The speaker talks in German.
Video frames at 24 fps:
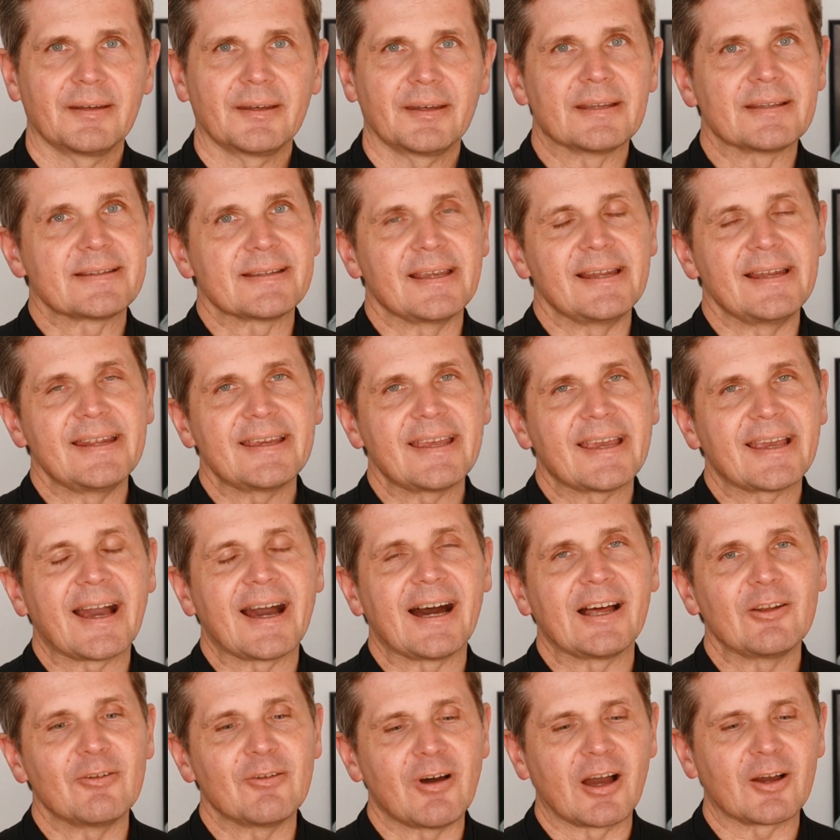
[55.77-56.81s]
Der selige
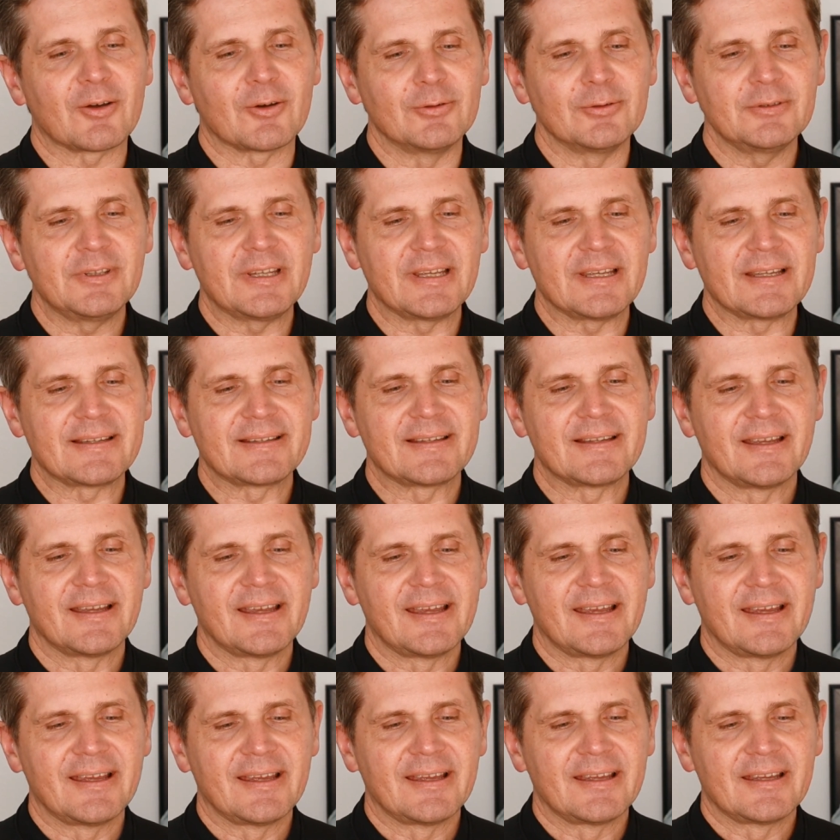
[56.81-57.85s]
Carlo Acutis
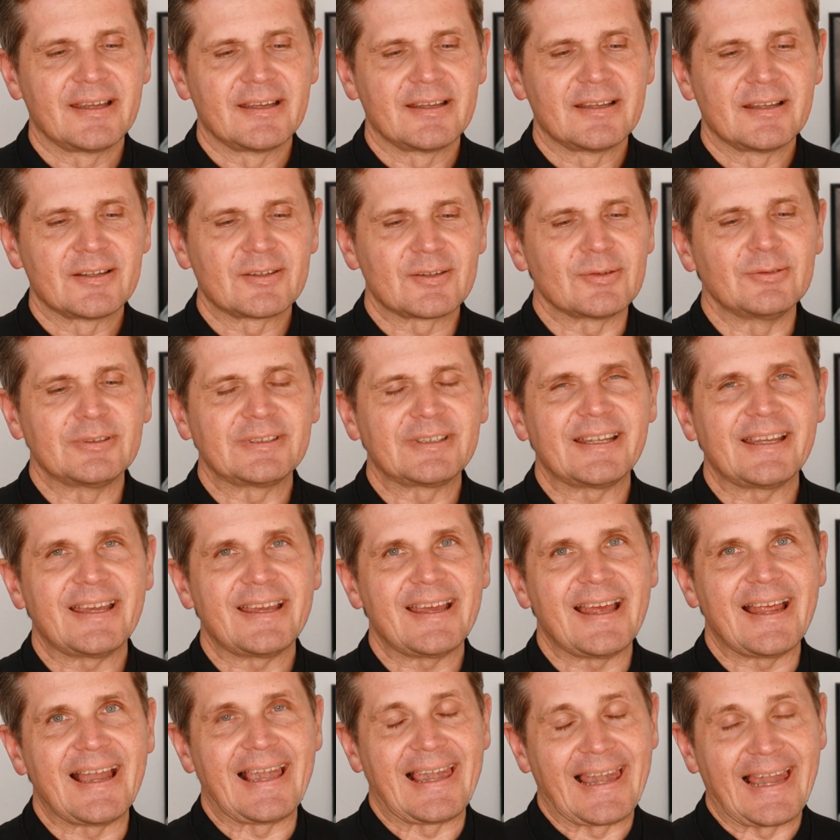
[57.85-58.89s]
suchte
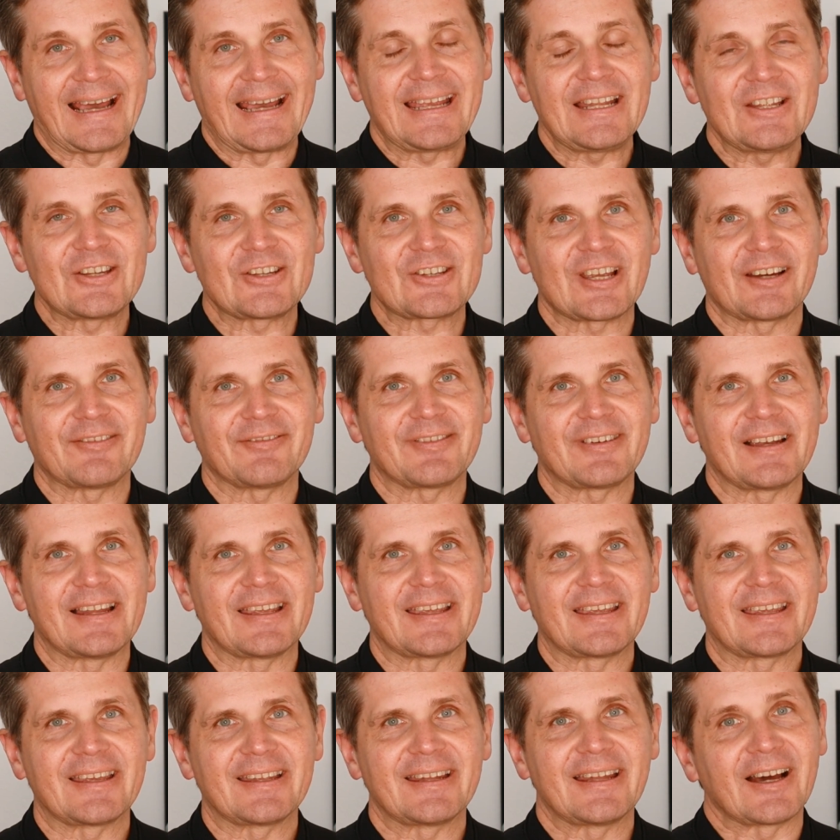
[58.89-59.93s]

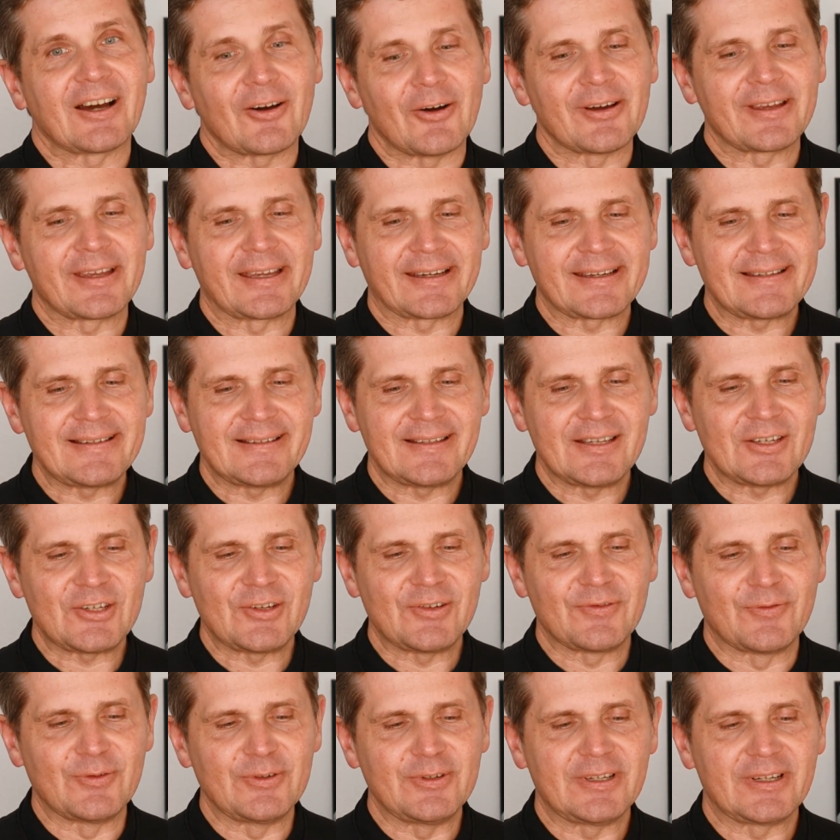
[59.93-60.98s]
leidenschaftlich nach
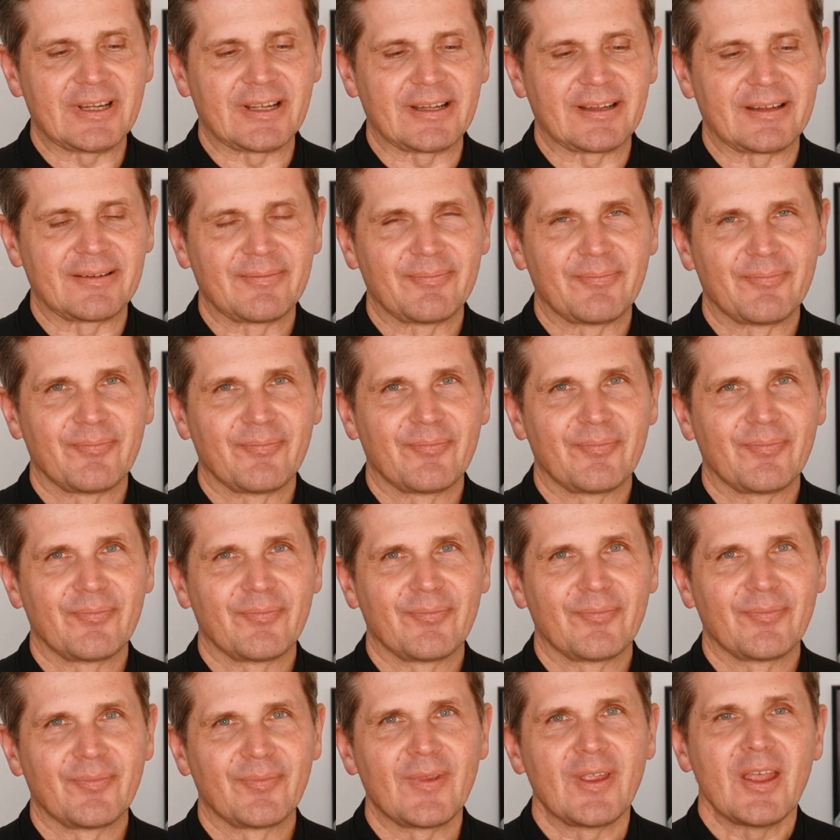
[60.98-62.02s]
eucharistischen Wundern,
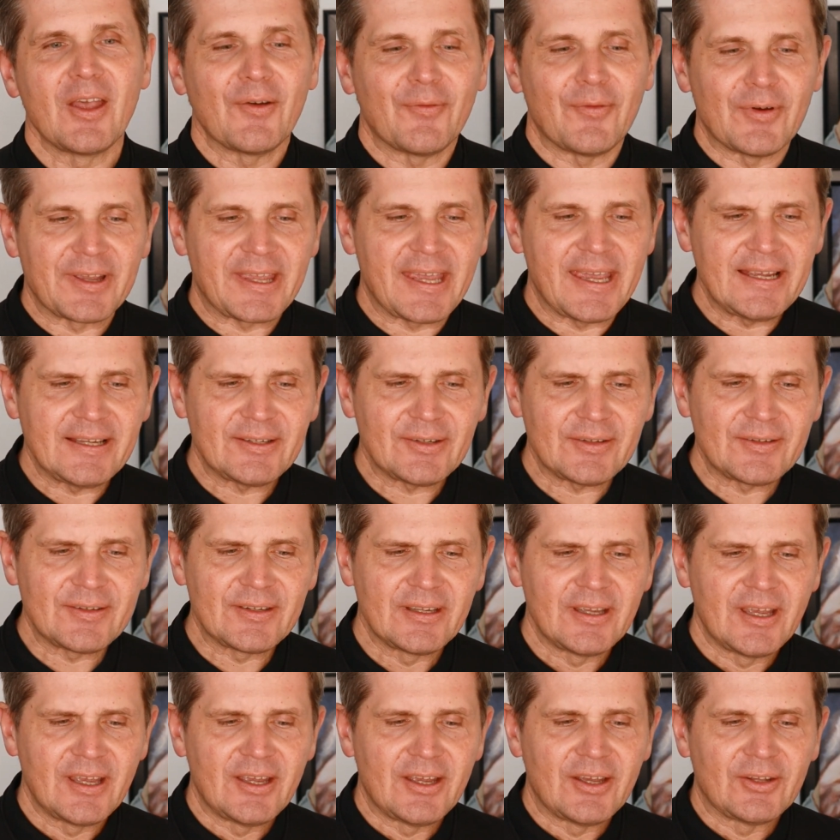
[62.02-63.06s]
wo Jesus
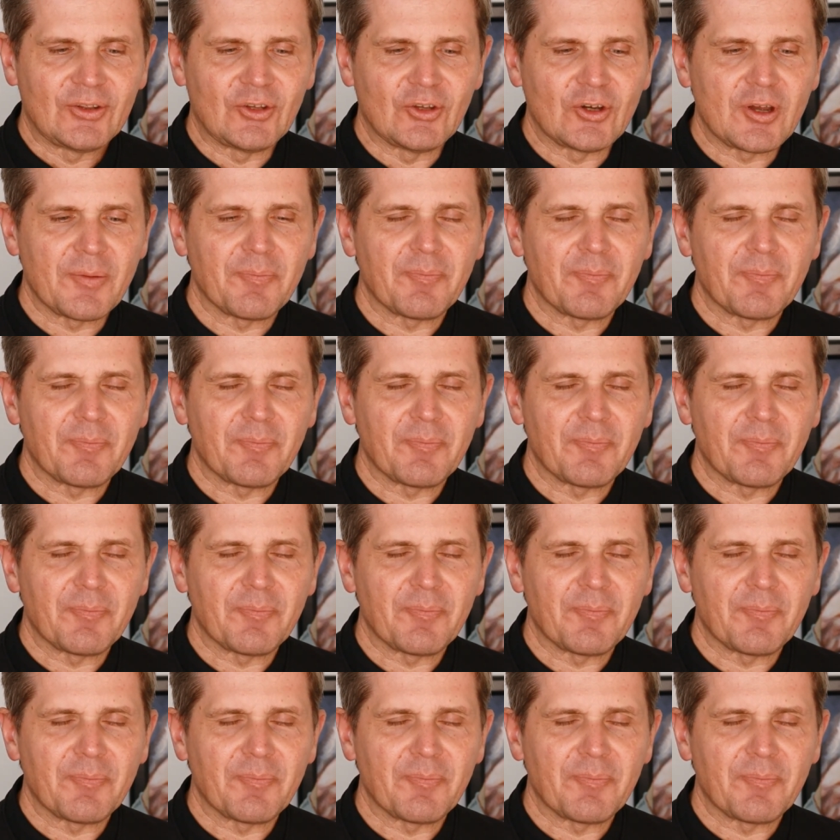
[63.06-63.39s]
durch